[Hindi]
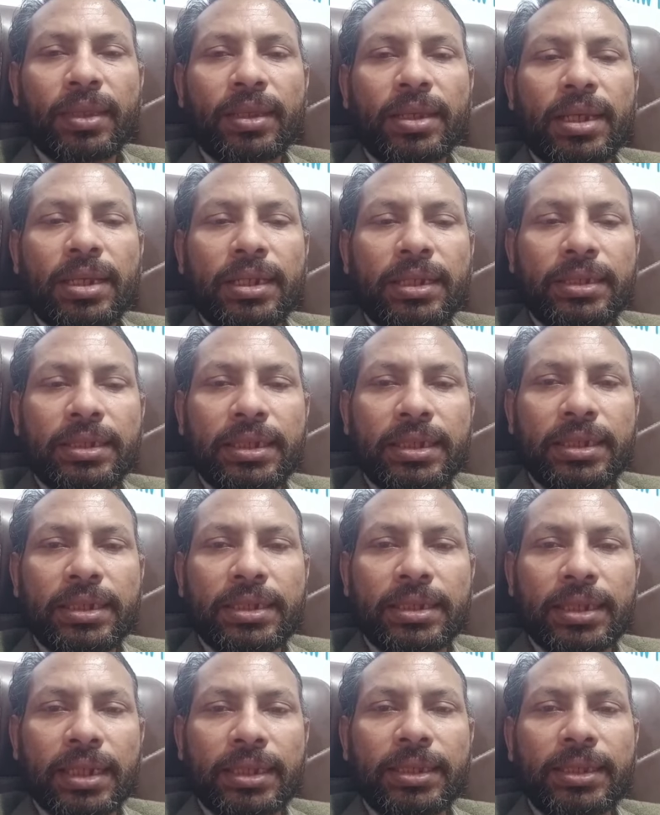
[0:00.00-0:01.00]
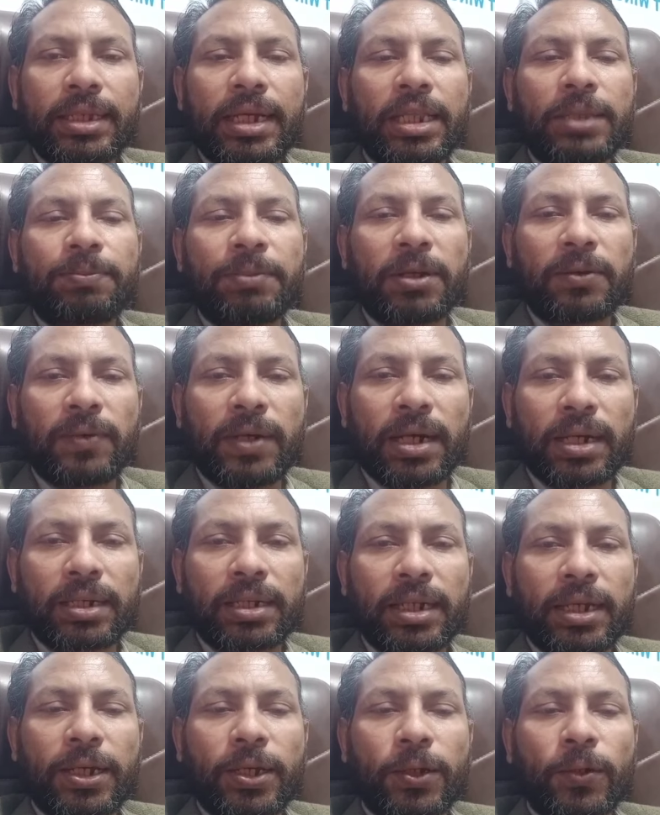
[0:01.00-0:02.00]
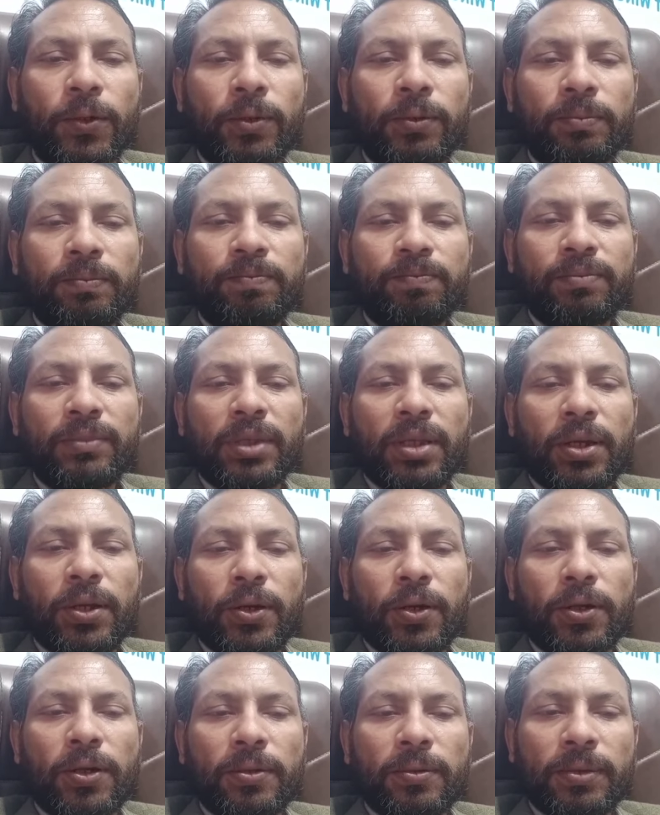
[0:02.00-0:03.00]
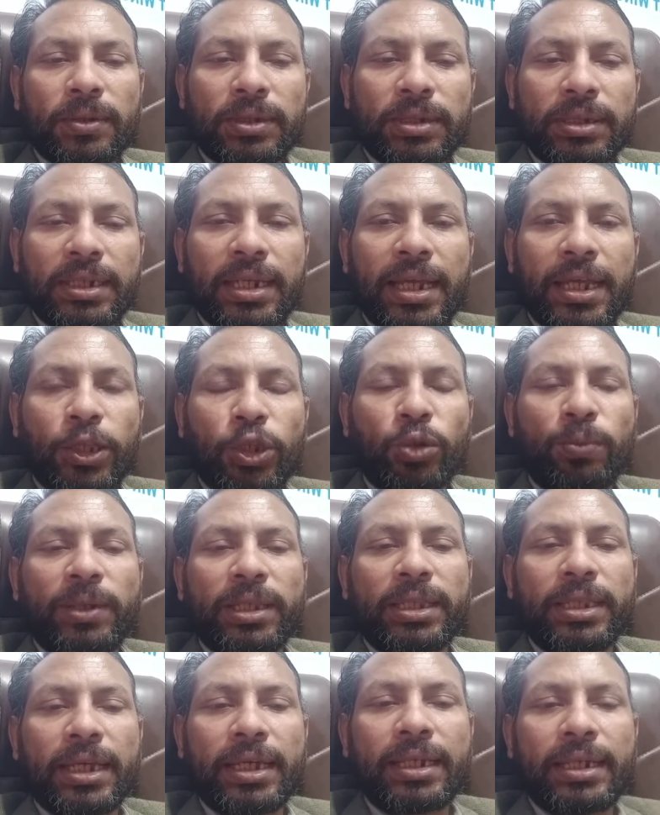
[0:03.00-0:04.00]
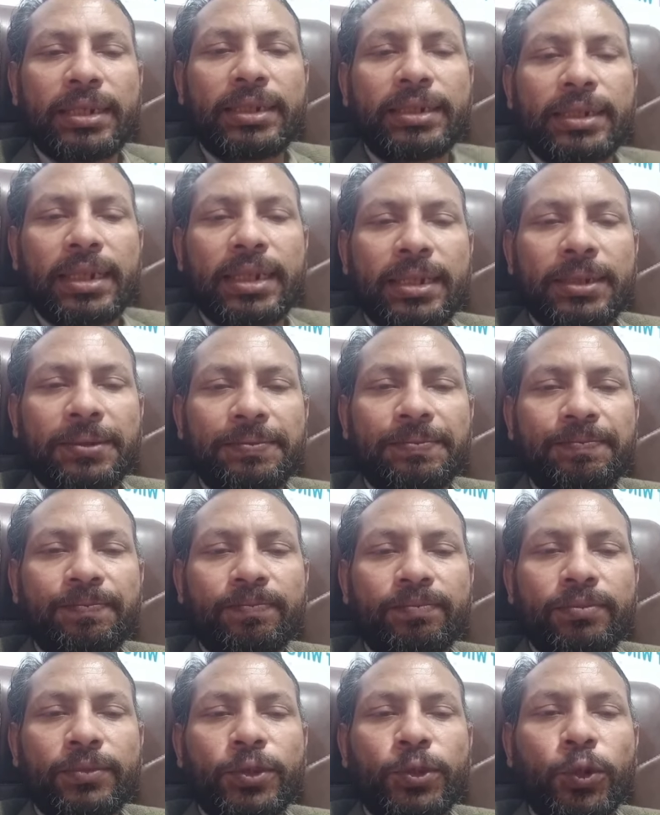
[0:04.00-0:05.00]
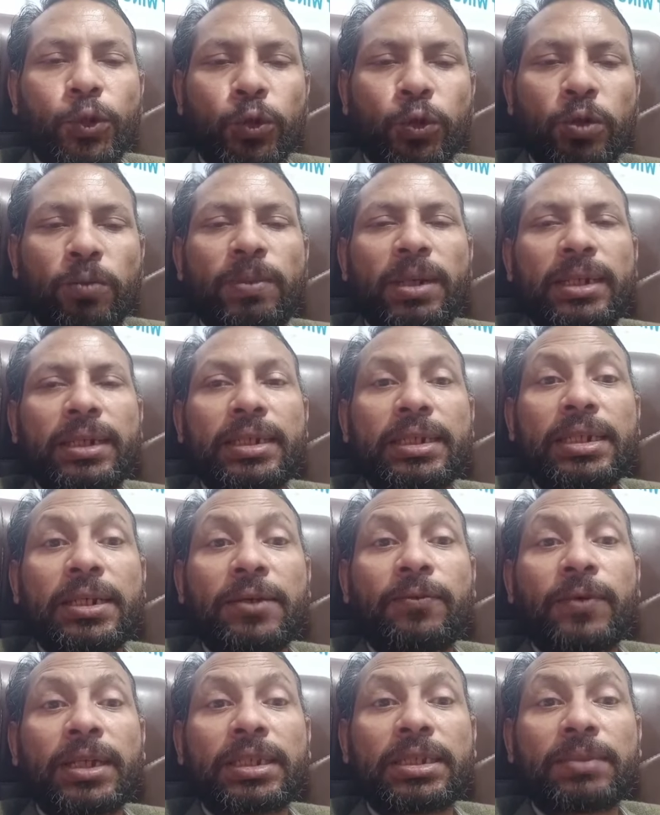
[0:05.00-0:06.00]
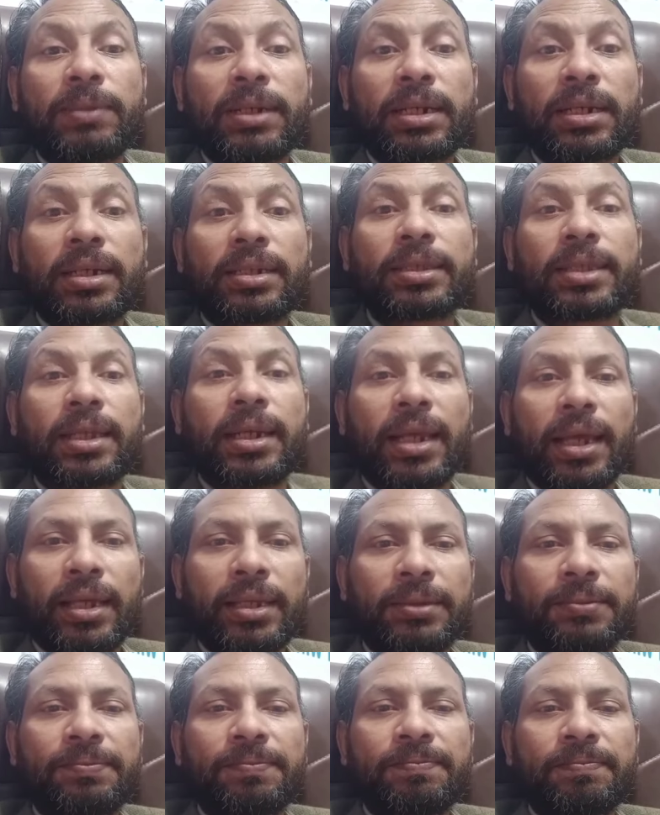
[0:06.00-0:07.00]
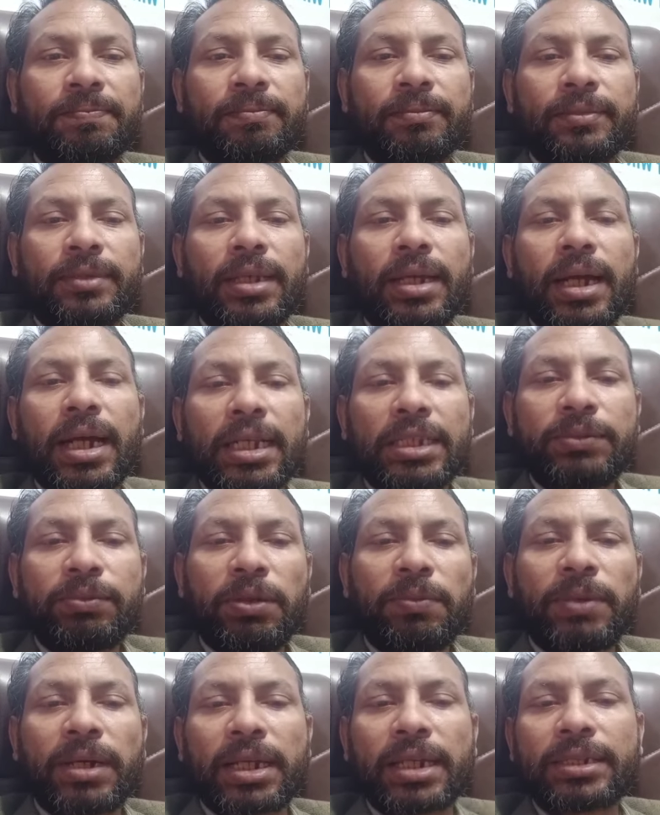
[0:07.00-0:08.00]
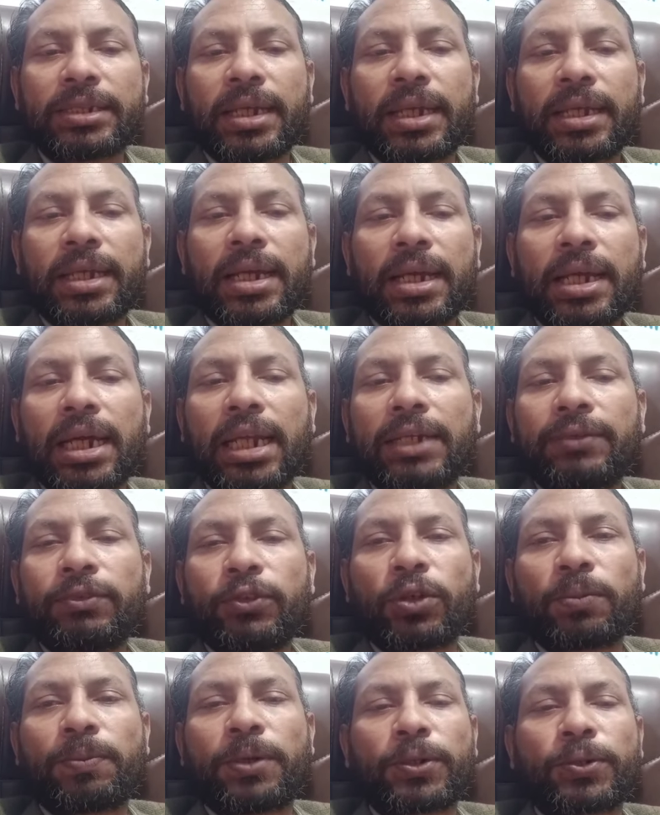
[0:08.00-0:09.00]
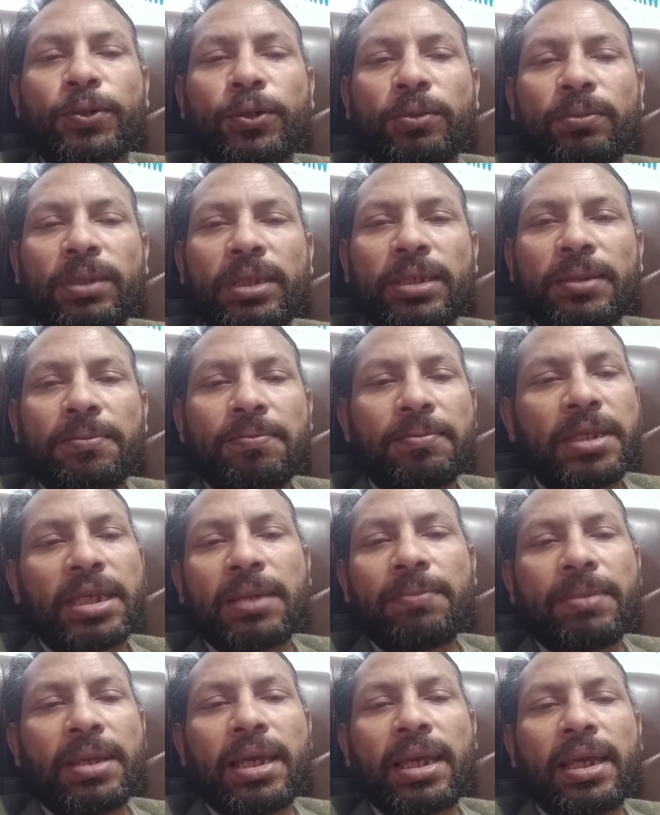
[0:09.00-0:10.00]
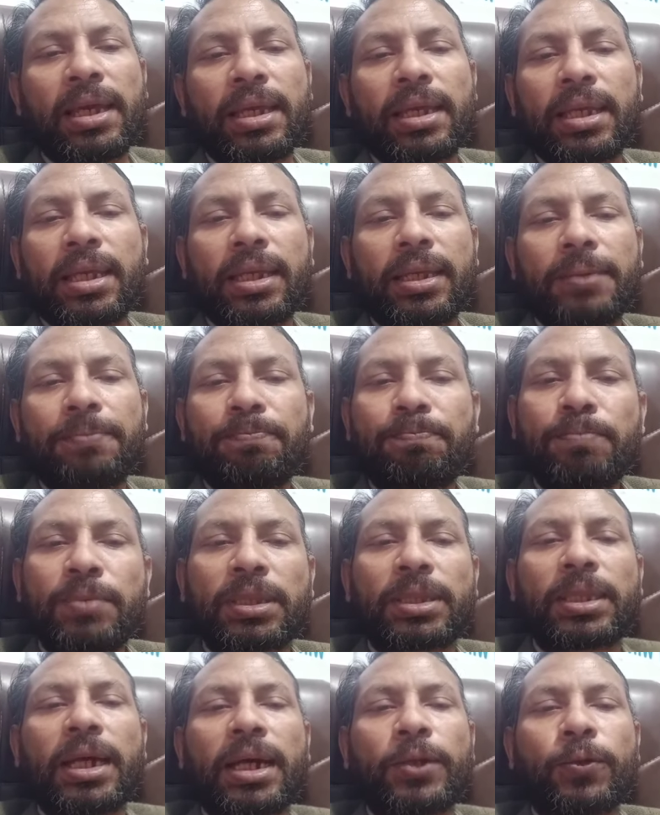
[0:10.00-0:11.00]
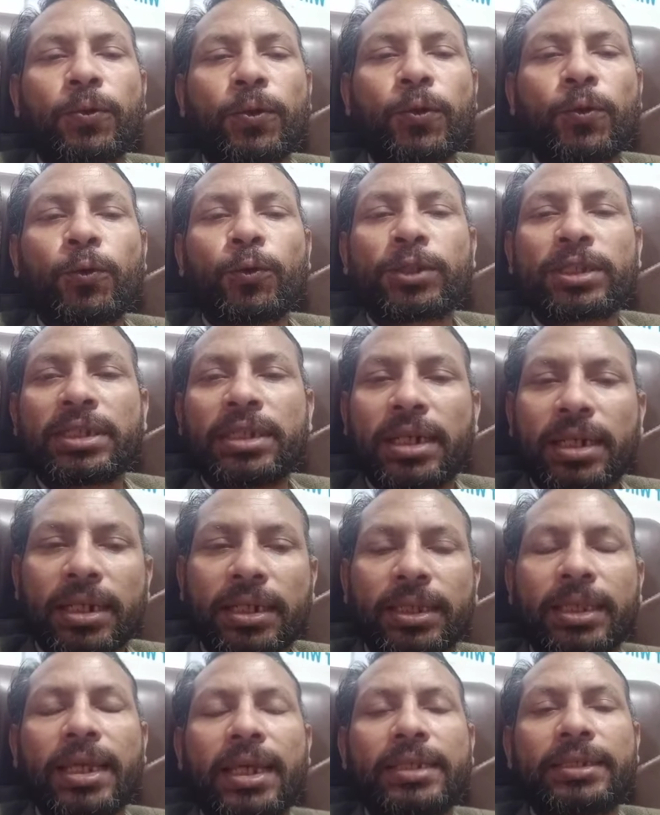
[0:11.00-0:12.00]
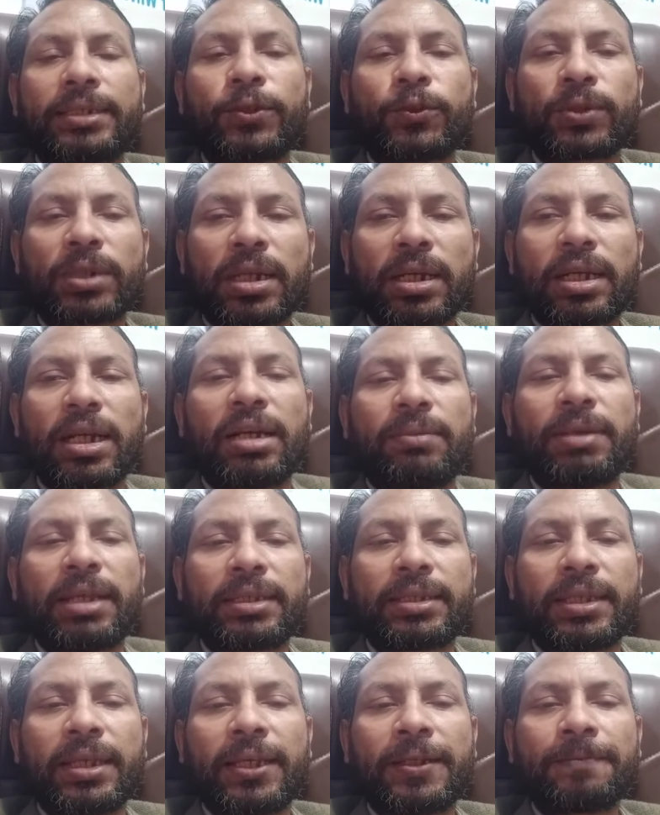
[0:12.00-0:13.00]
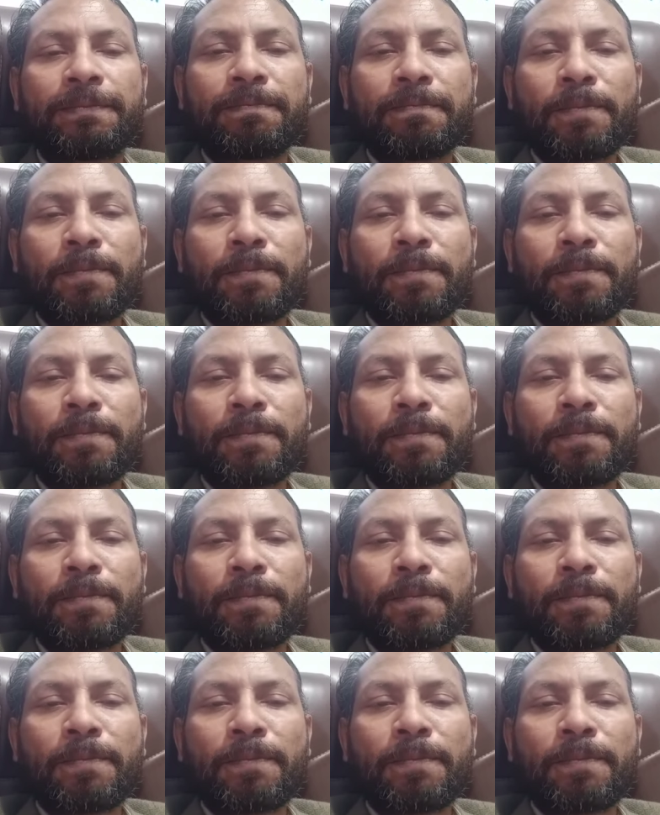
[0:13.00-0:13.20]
कि किसी की ज़ातियात पर वार ना करो और ये जो बंदा ना ये जोजो भट्टी ये वाजब कतल है आज भी मारा जाएगा कल भी और परसों भी ये मैं बता रहा हूँ क्योंकि उसकी हरकतें ऐसी हैं उसके काम ऐसे हैं